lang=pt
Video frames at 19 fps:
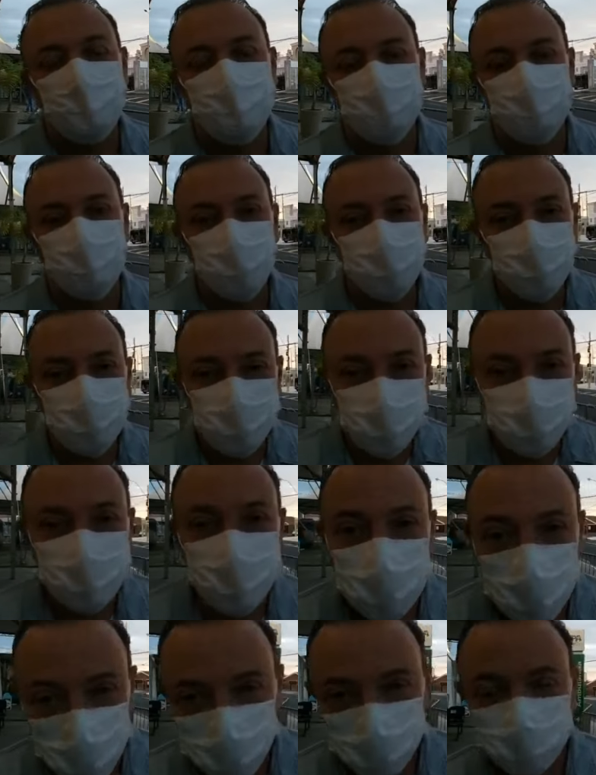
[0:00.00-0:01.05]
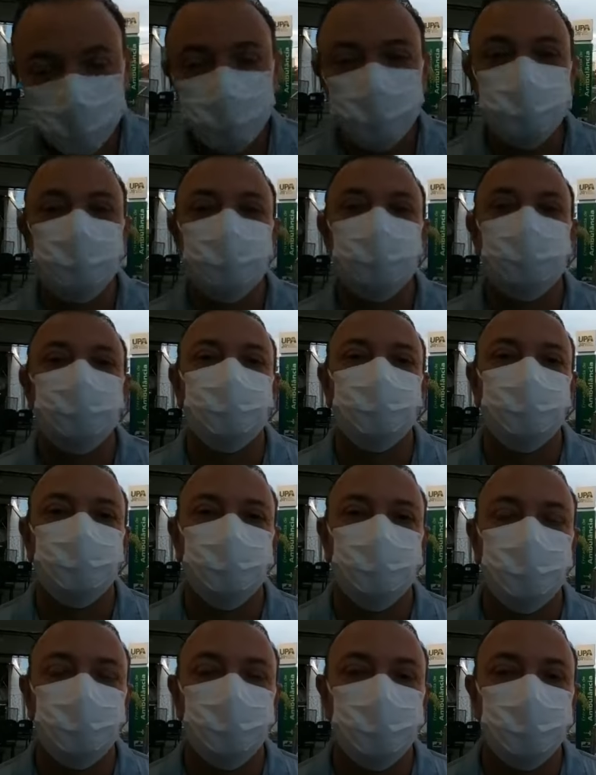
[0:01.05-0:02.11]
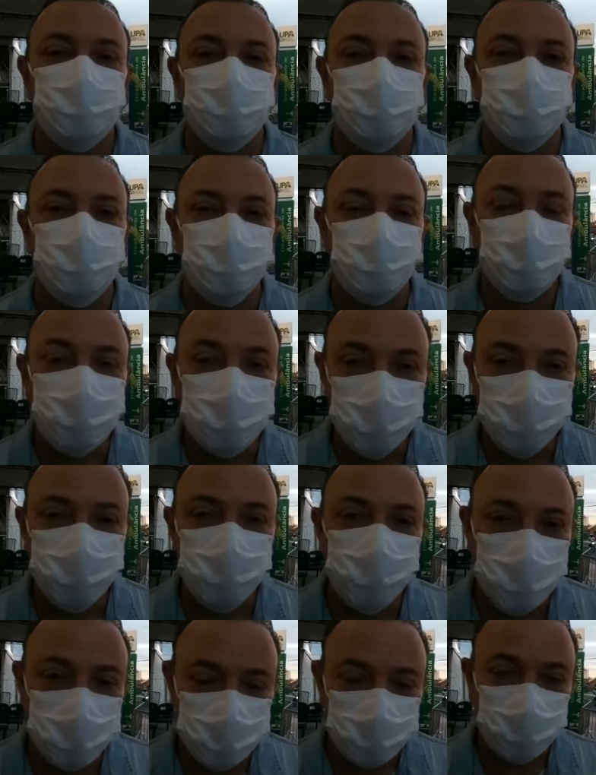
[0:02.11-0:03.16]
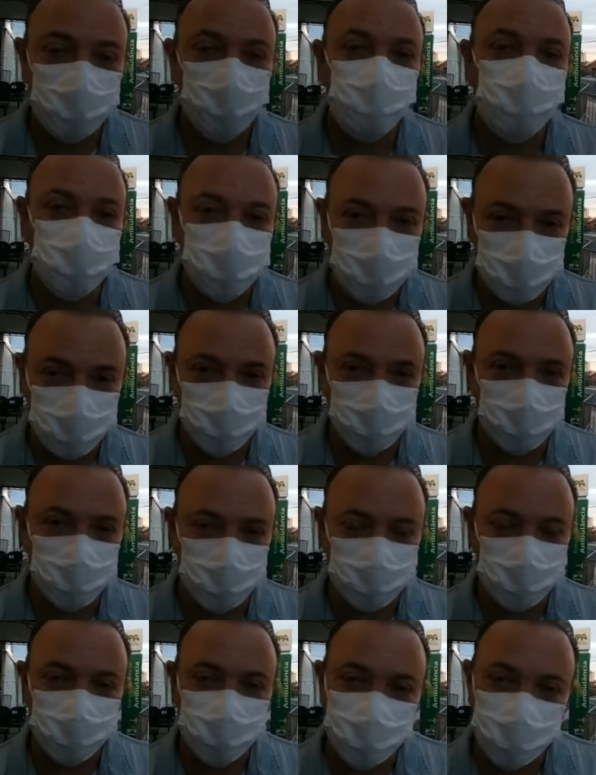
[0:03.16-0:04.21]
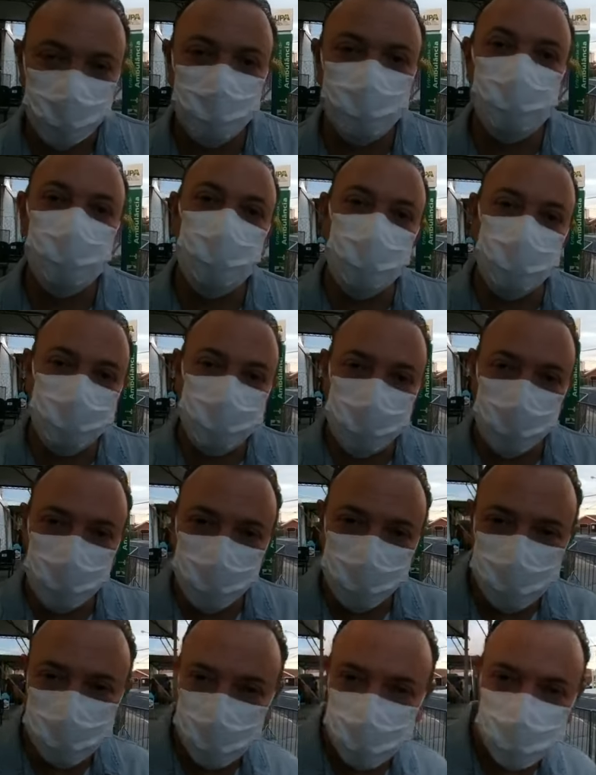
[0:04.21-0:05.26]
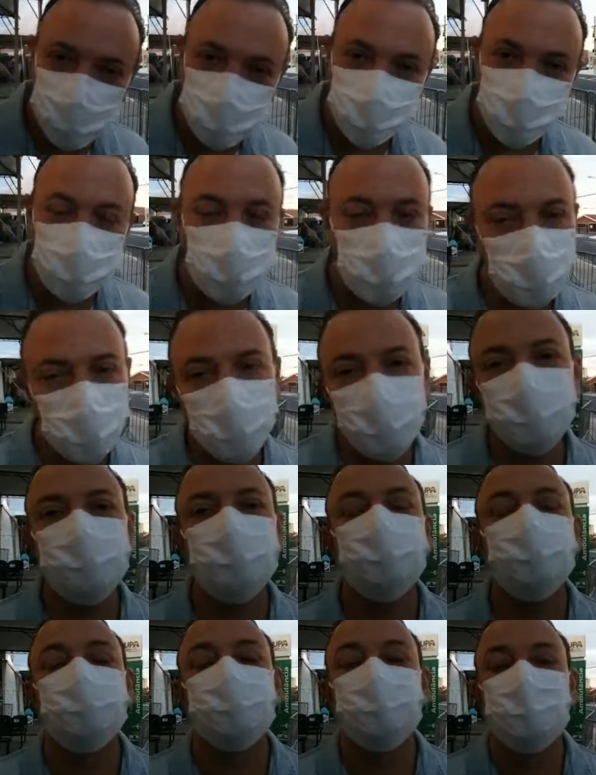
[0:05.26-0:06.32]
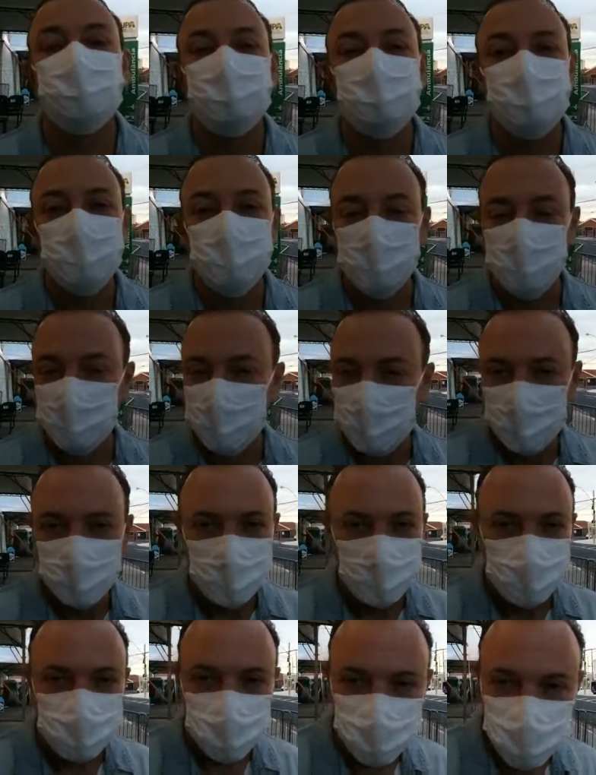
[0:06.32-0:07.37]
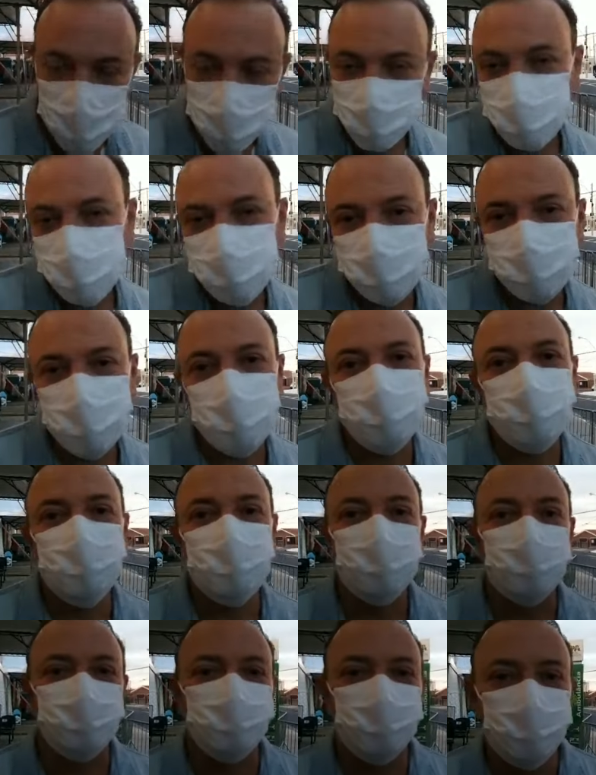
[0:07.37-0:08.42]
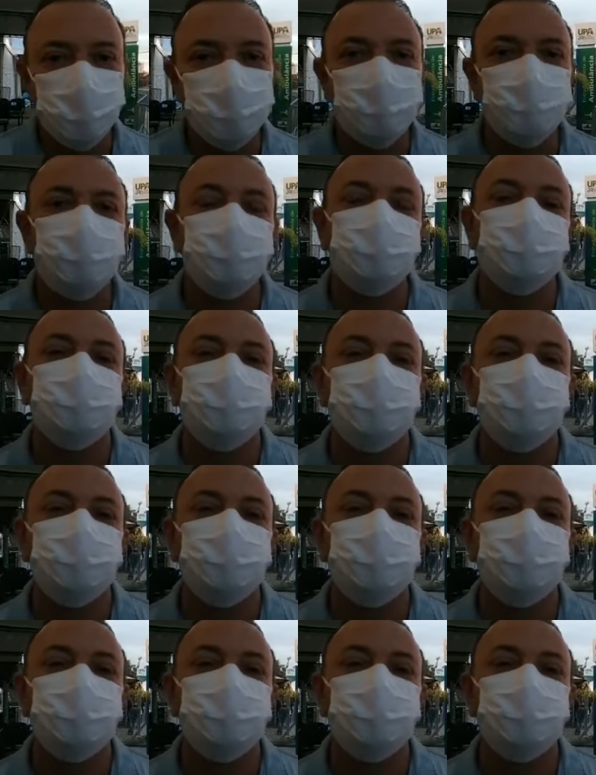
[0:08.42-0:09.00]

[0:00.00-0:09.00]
vendo de perto o atendimento da UPA da Vila. Como ontem eu estive no Melhado, também no hospital de campanha,